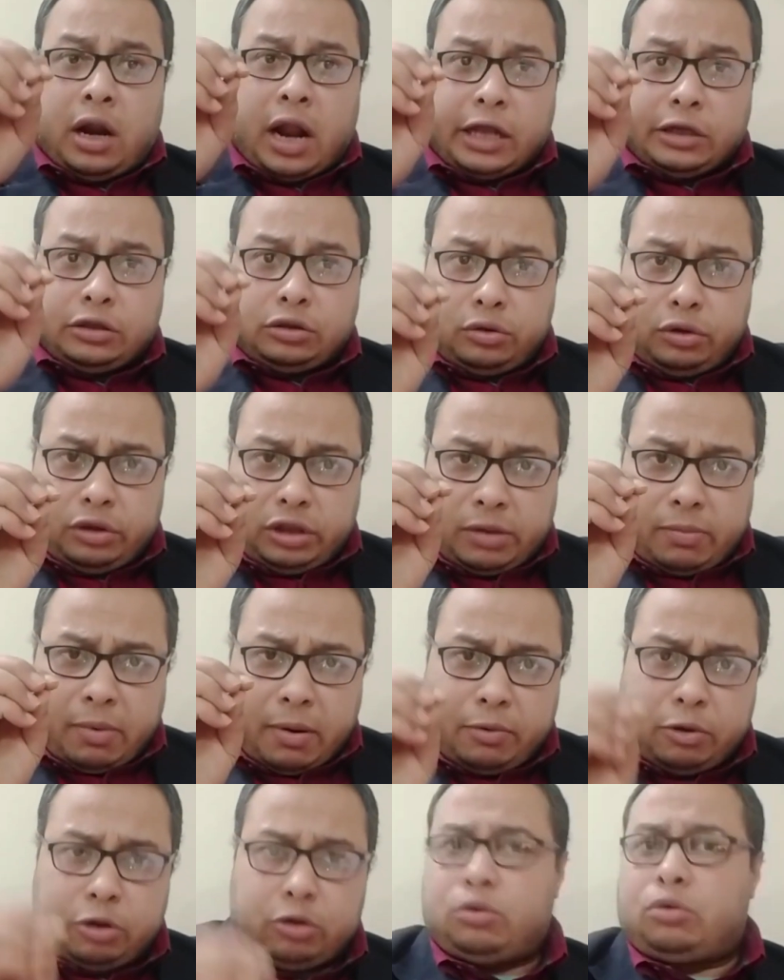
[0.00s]

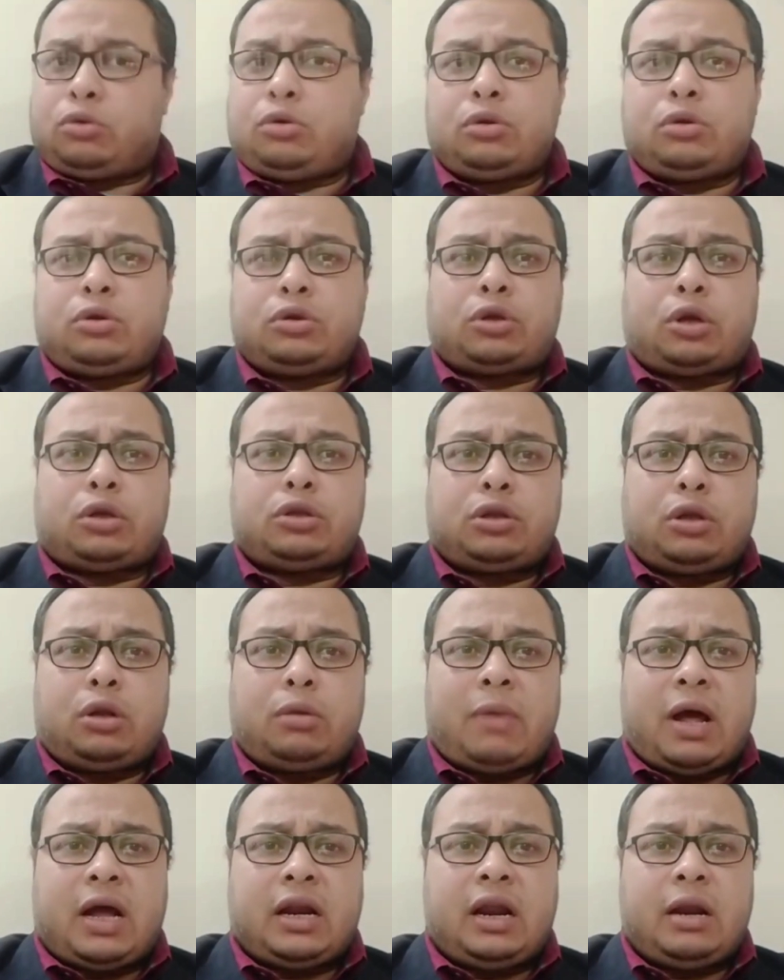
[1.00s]
রাজনৈতিকভাবে অত্যন্ত
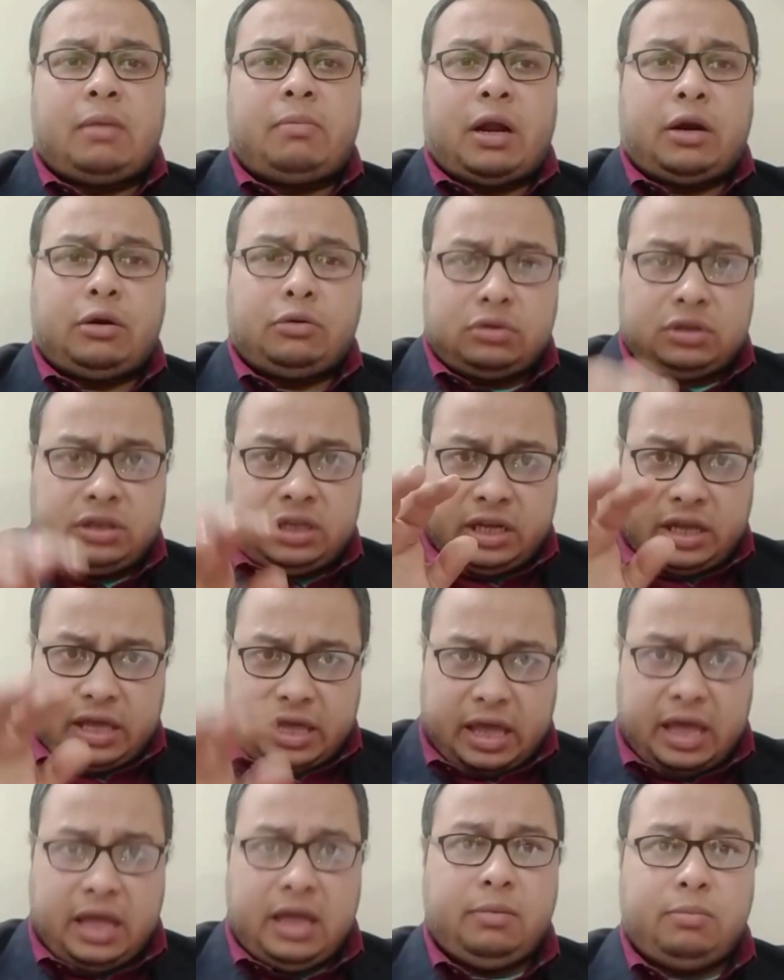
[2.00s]
সচেতন বাংলার মানুষ ঠিক
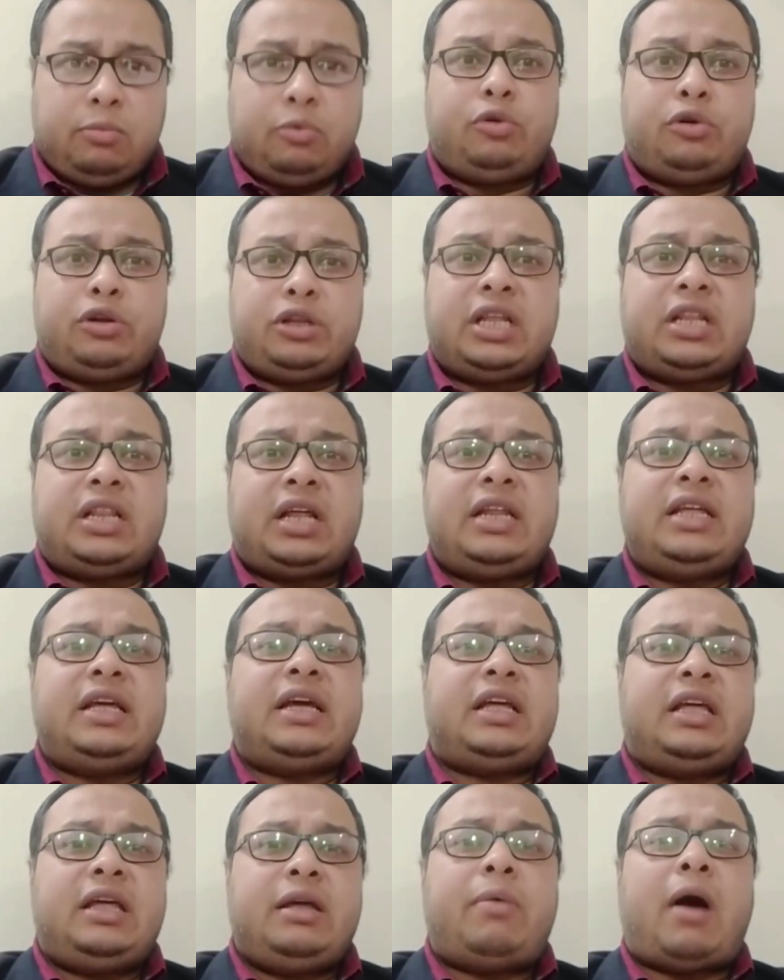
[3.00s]
এই মুহূর্তে
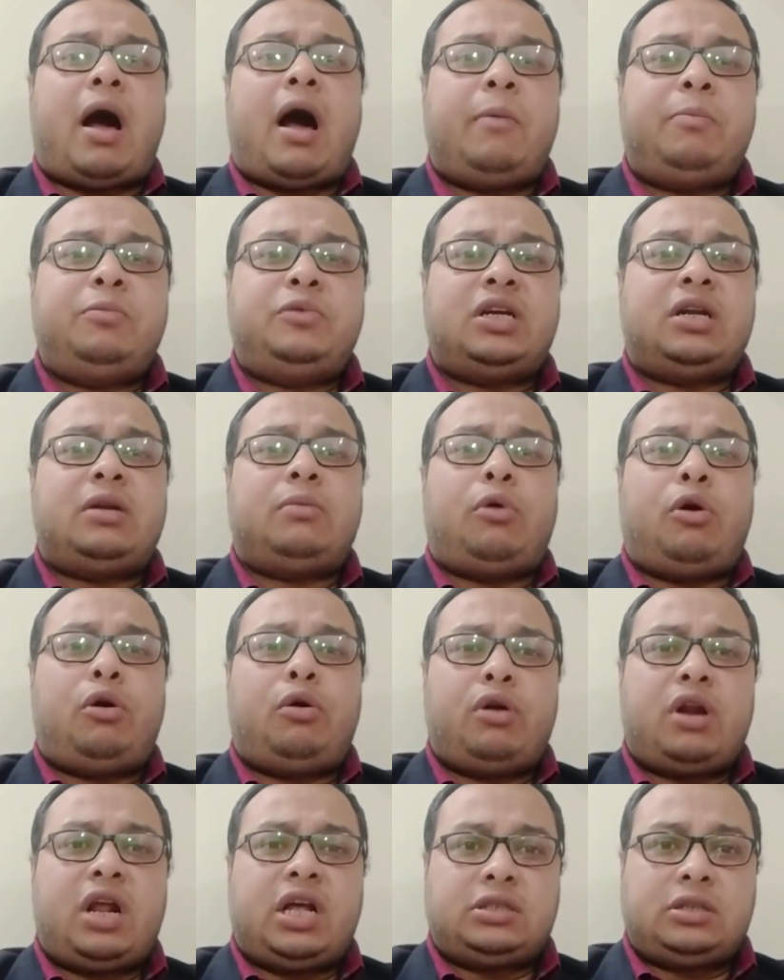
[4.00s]
দাঁড়িয়ে কি ভাবছেন
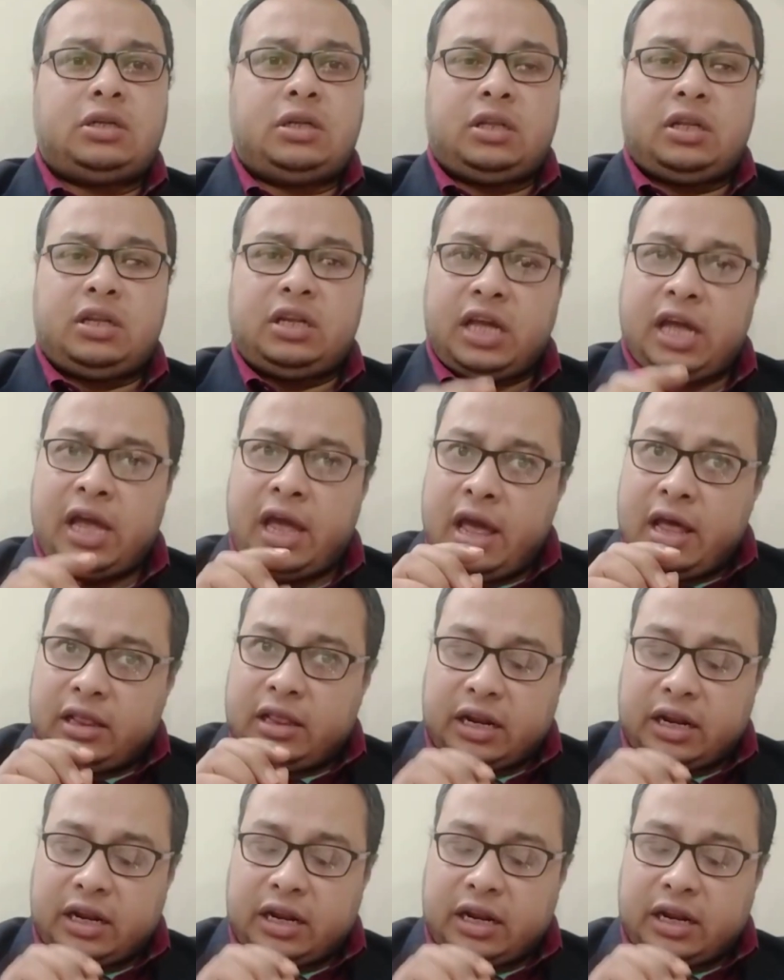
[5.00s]
বঙ্গ রাজনীতি নিয়ে